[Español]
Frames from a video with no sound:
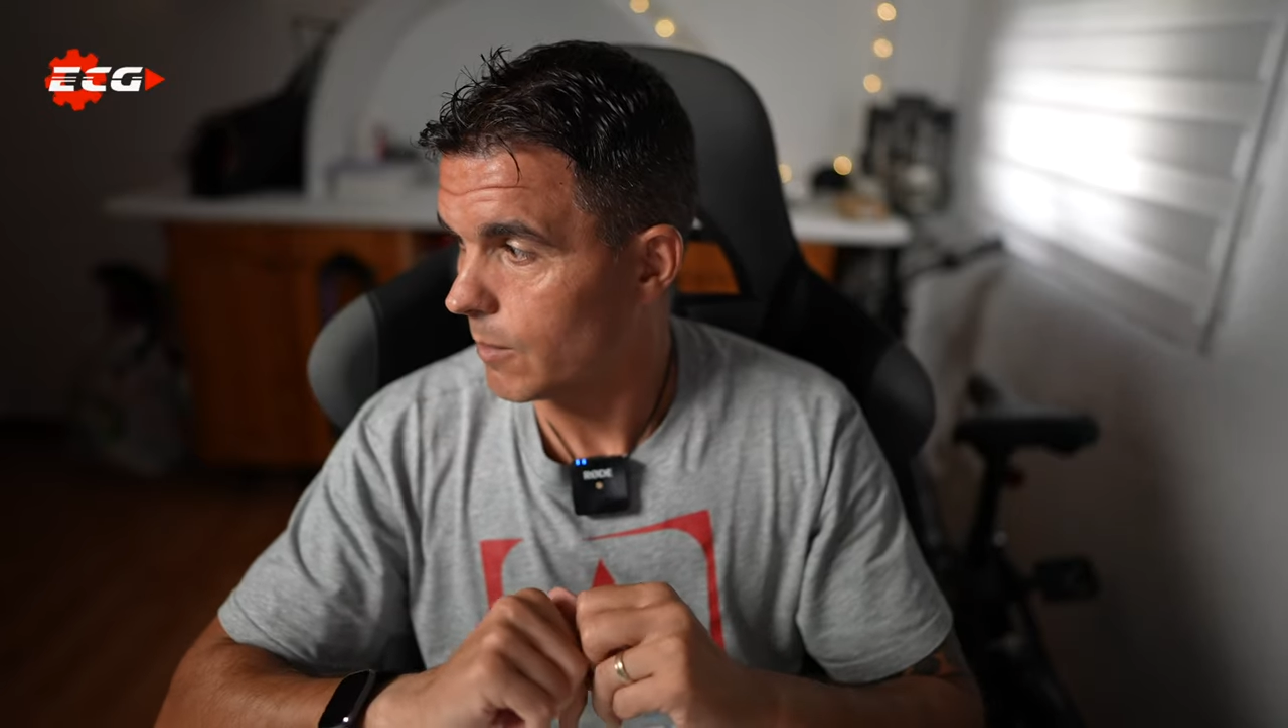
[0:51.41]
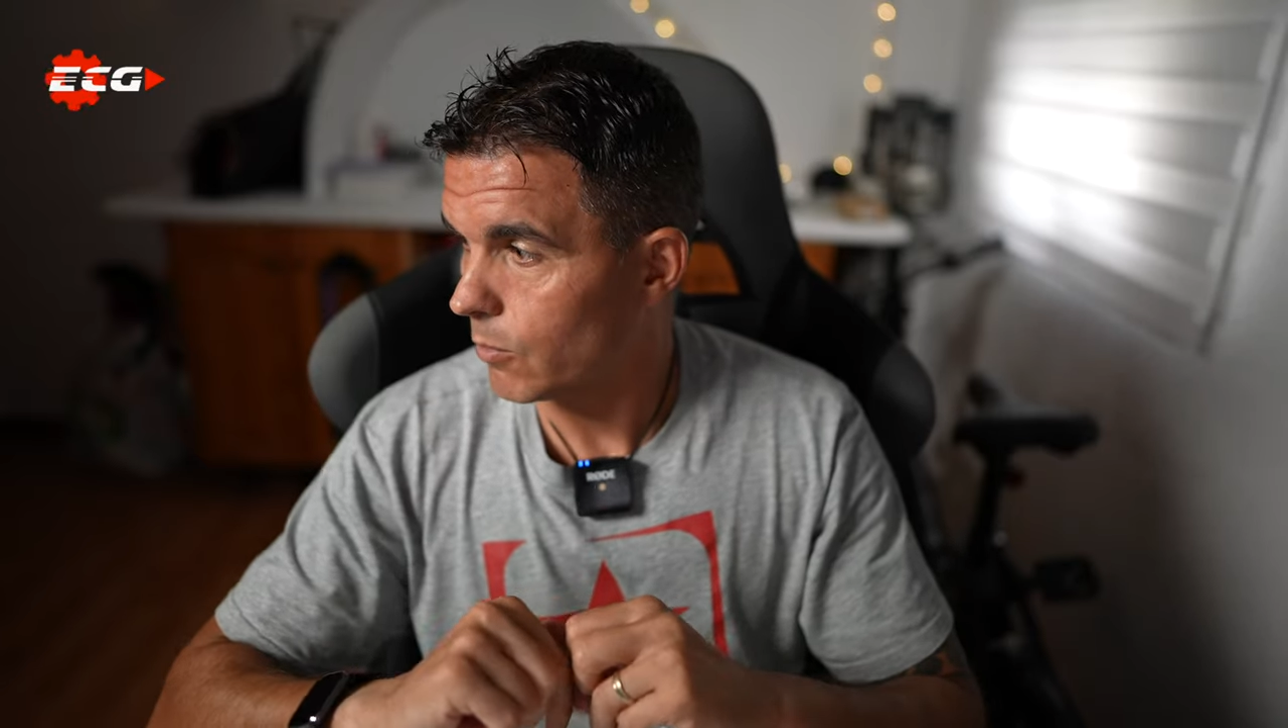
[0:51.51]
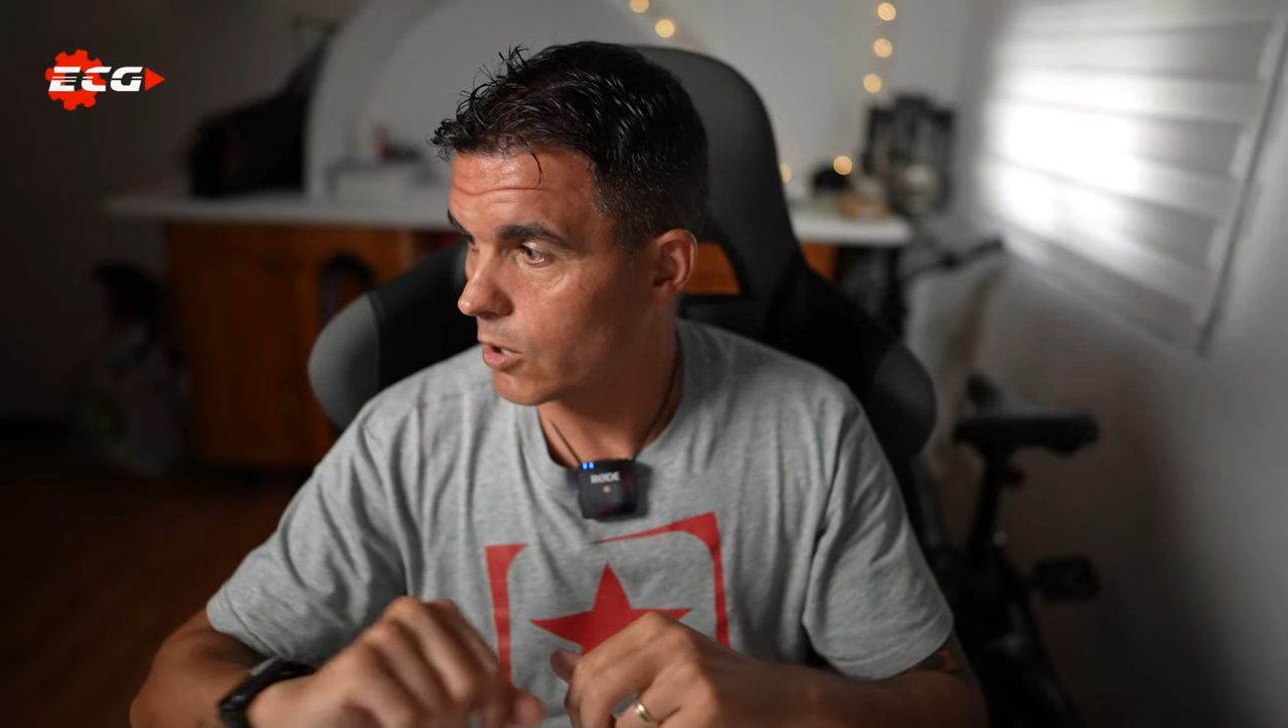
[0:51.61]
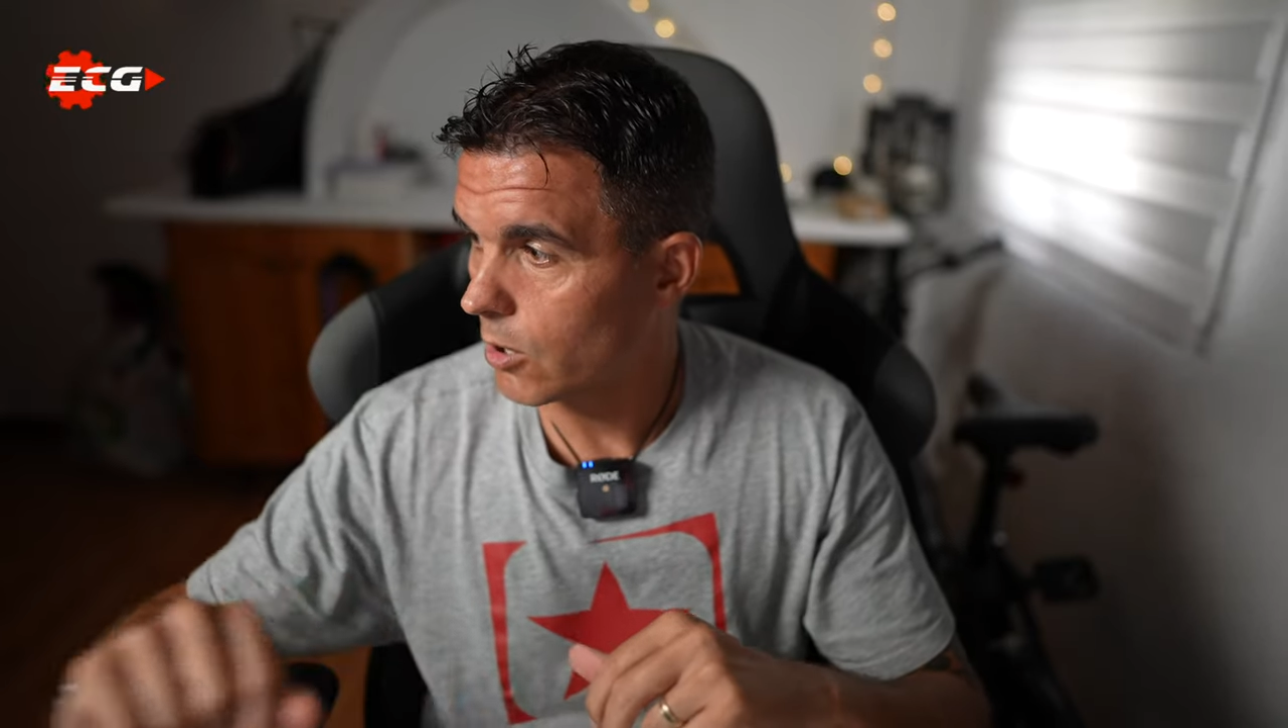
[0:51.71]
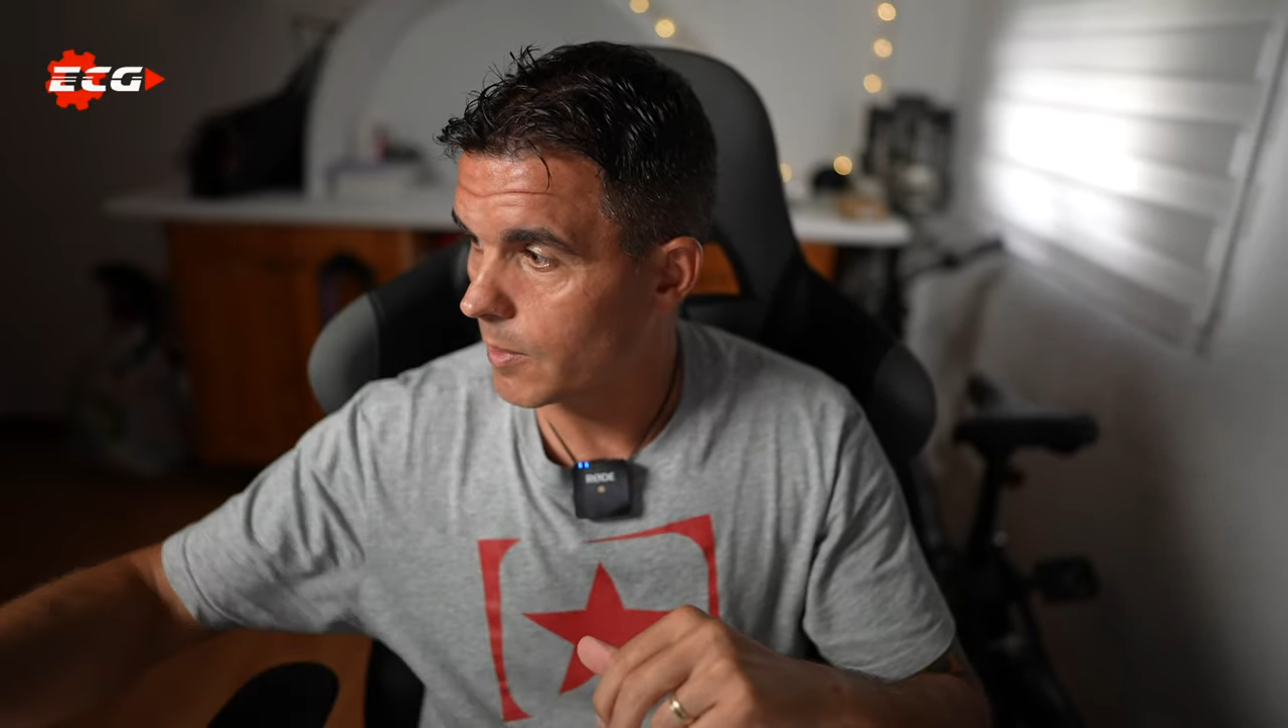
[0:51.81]

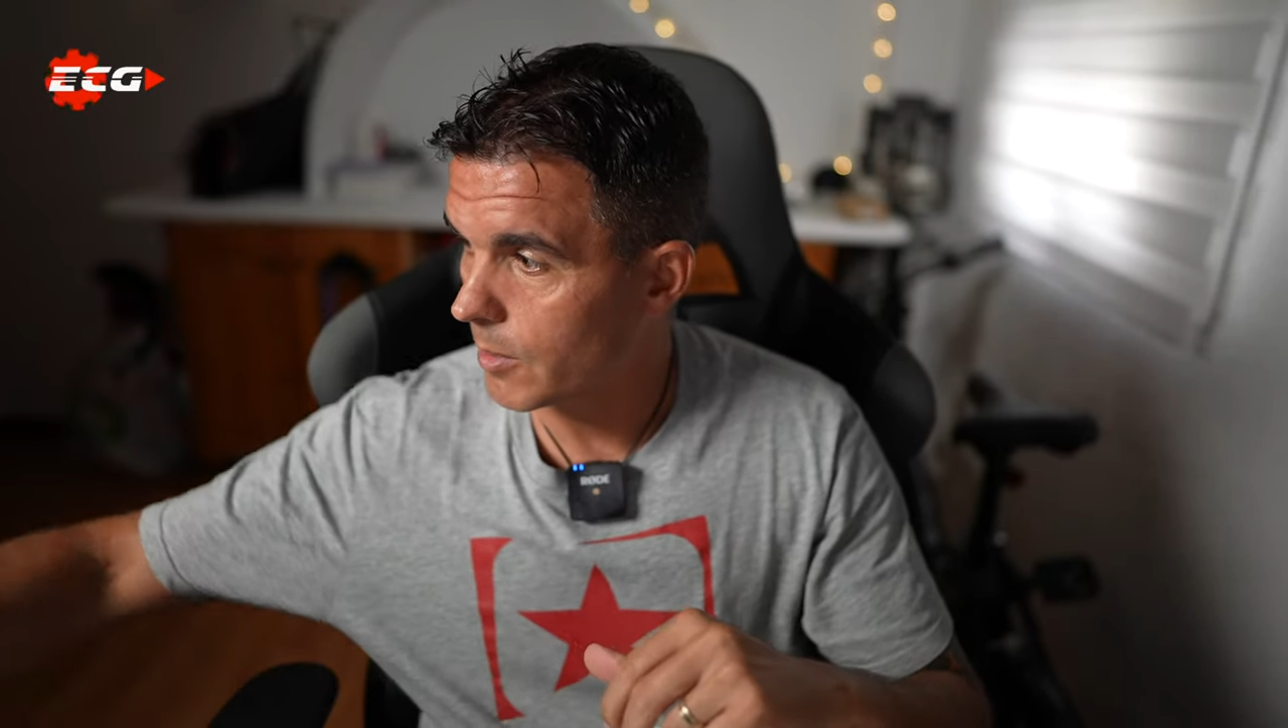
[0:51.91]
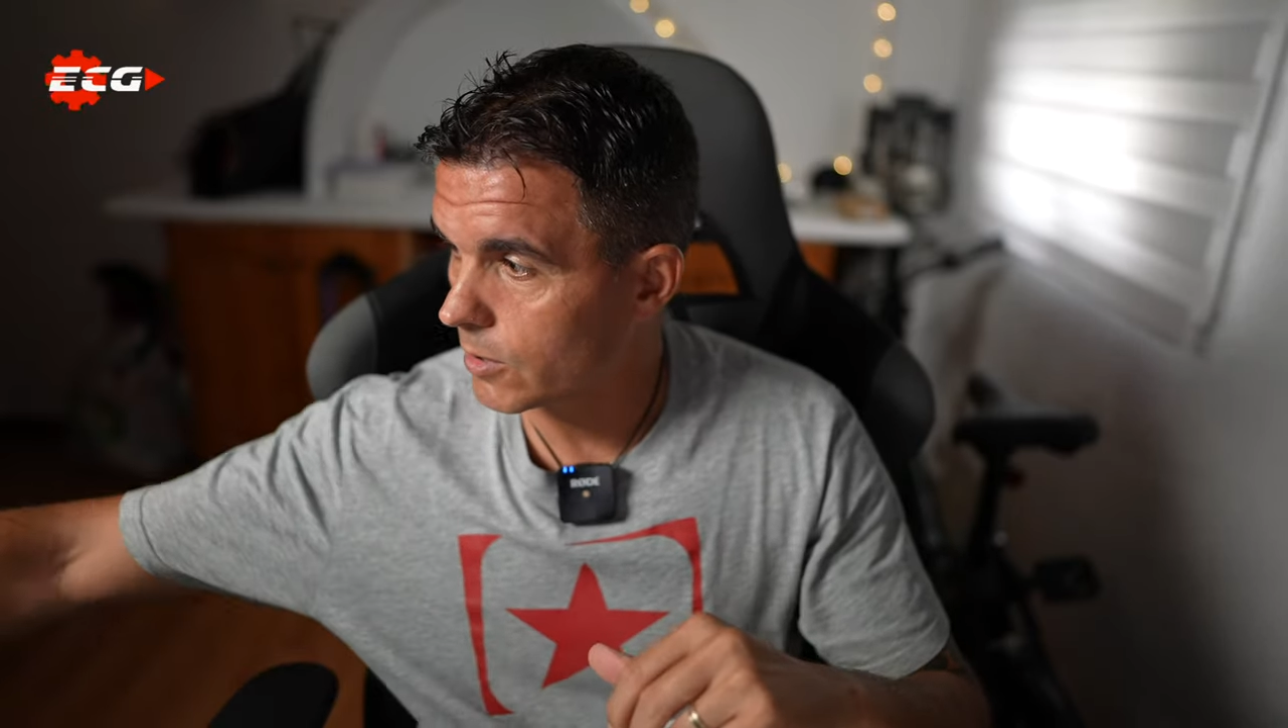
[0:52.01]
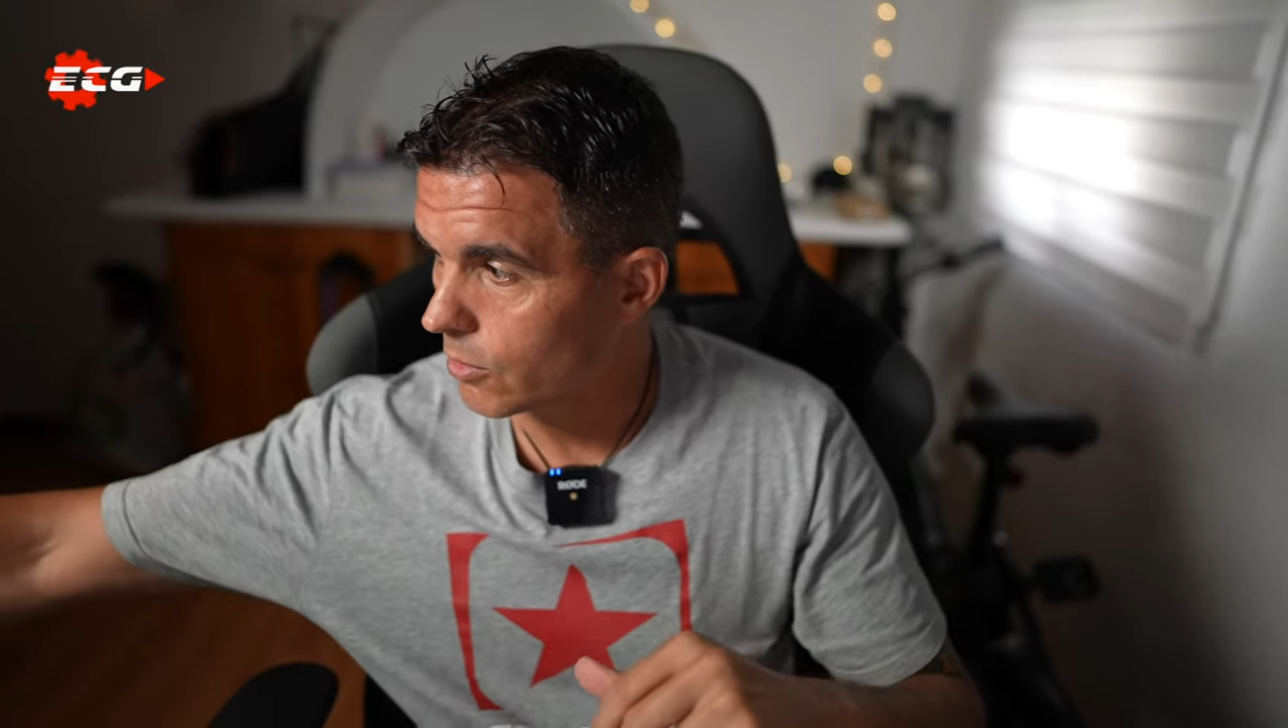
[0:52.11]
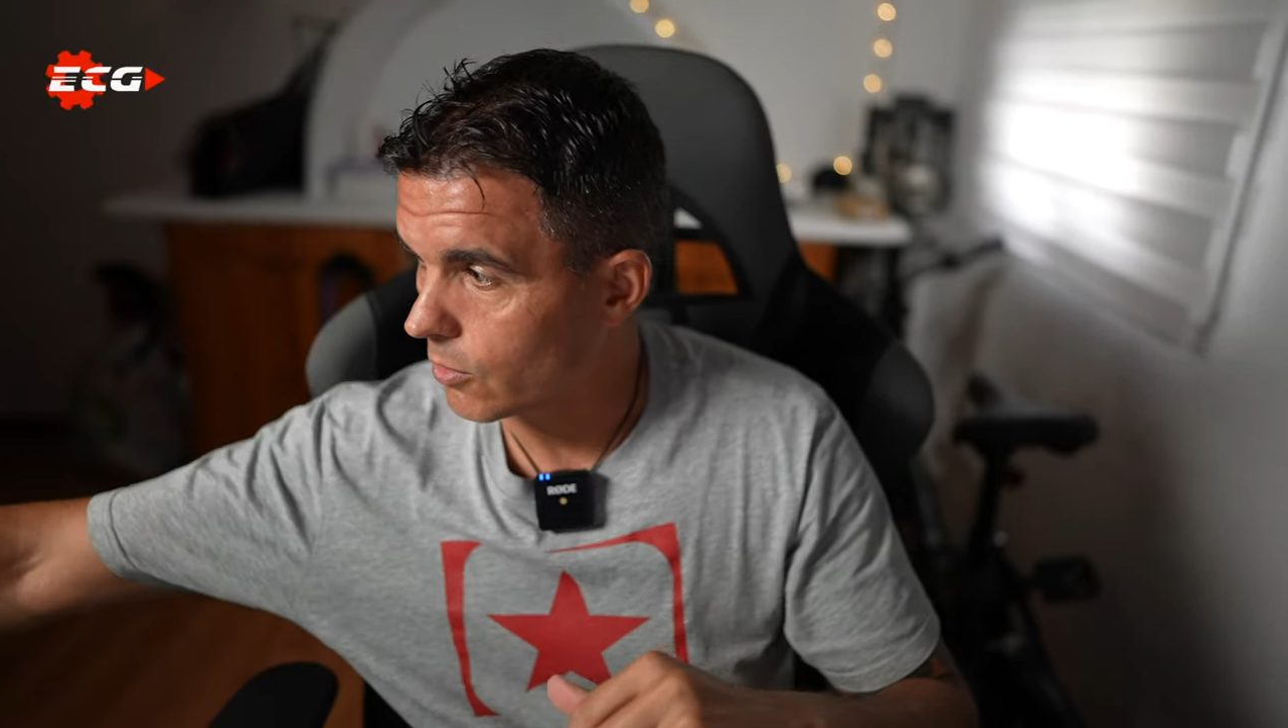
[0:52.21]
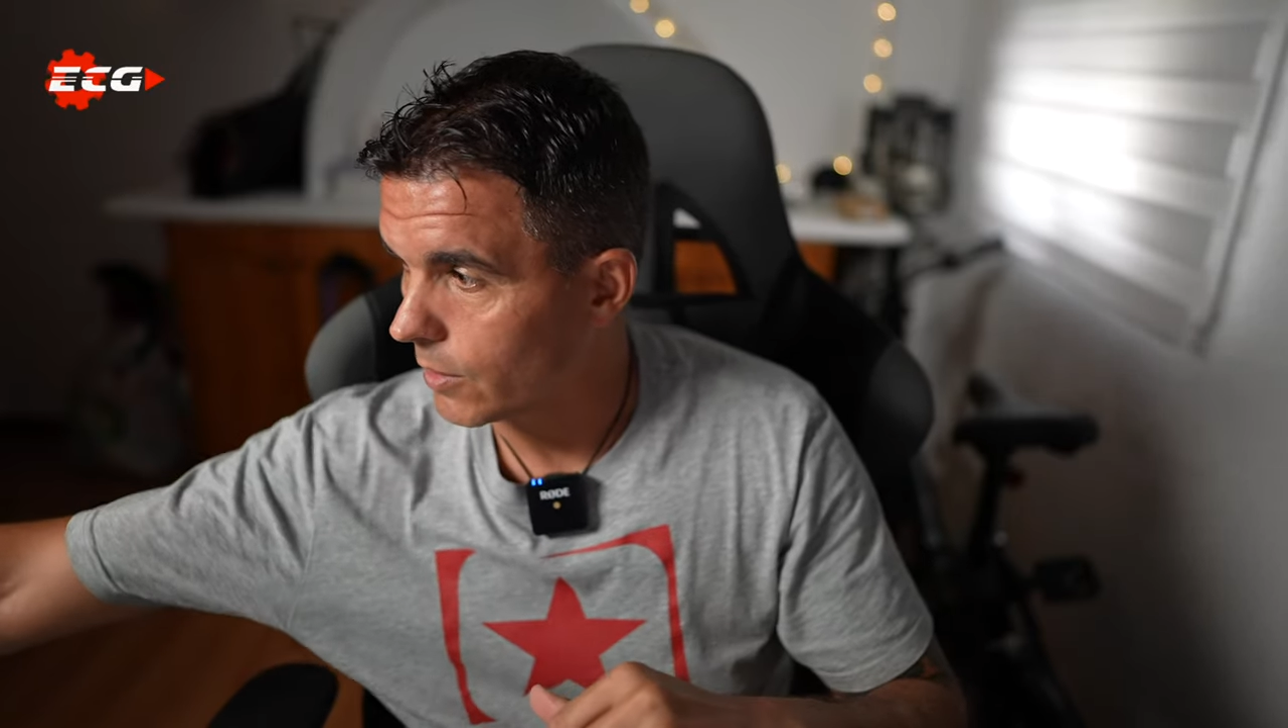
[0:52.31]
Bueno, lo primero
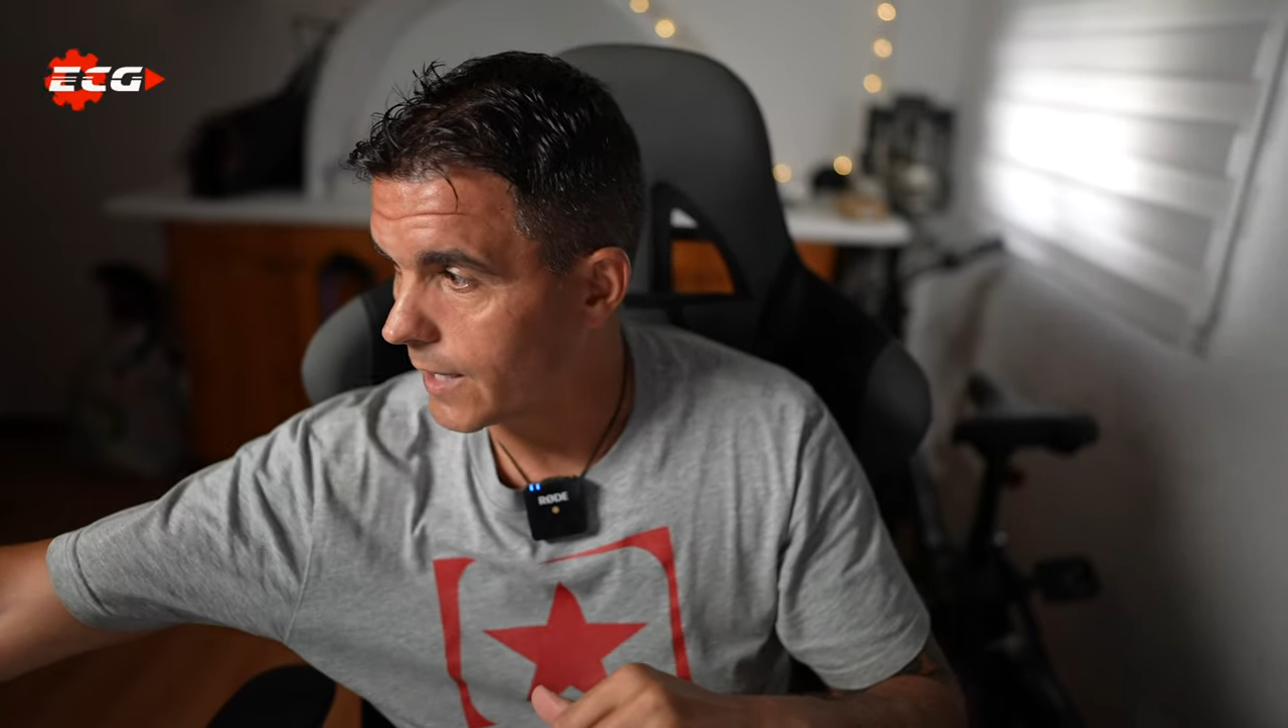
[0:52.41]
de todo,